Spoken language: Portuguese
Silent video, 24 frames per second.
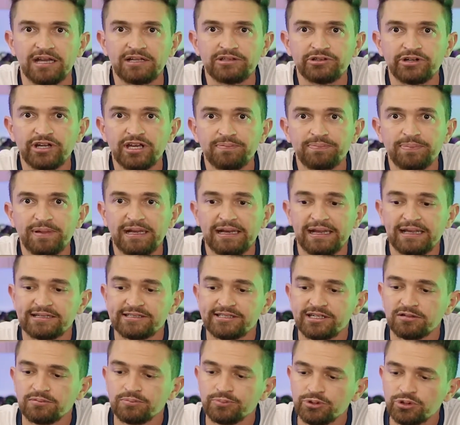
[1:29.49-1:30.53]
A
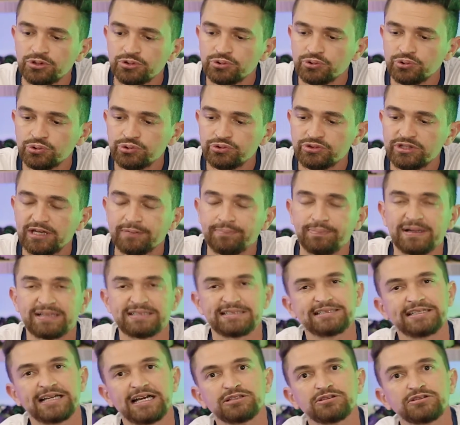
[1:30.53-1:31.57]
hidrorrepelência é um produto que é
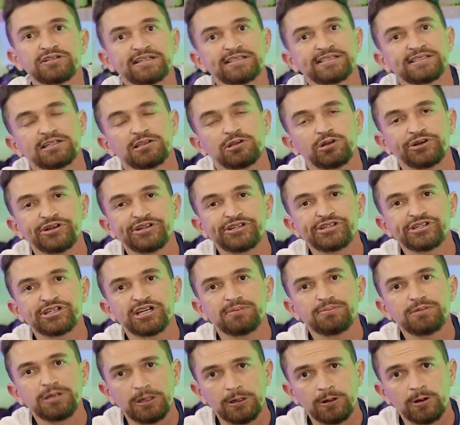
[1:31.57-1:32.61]
passado nessa lona de
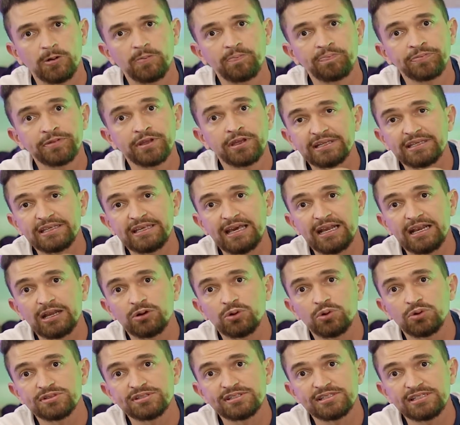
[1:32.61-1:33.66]
caminhão para que ela
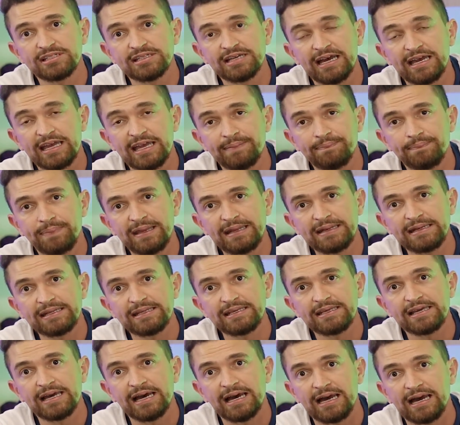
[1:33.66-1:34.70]
consiga
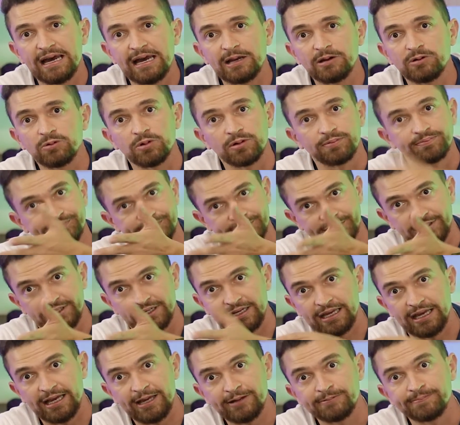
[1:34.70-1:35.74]
repelir a água,
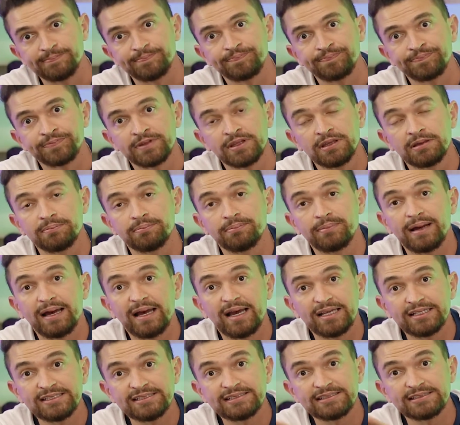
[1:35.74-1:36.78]
claro,
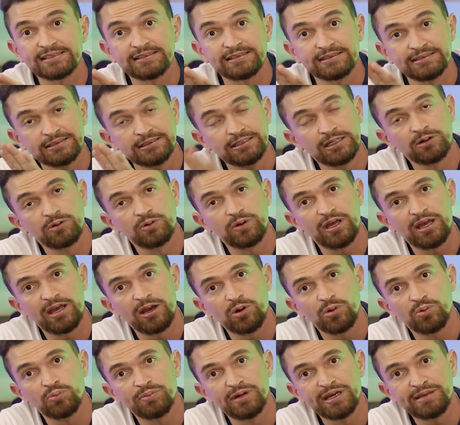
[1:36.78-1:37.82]
mas não é
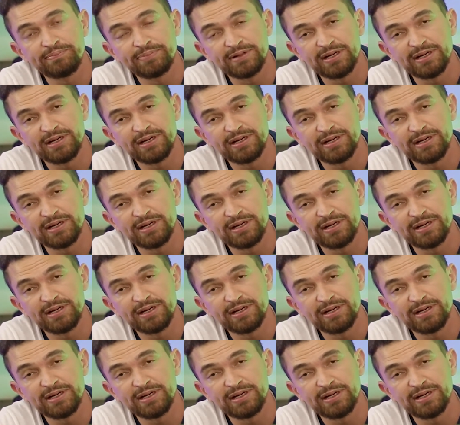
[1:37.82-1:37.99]
uma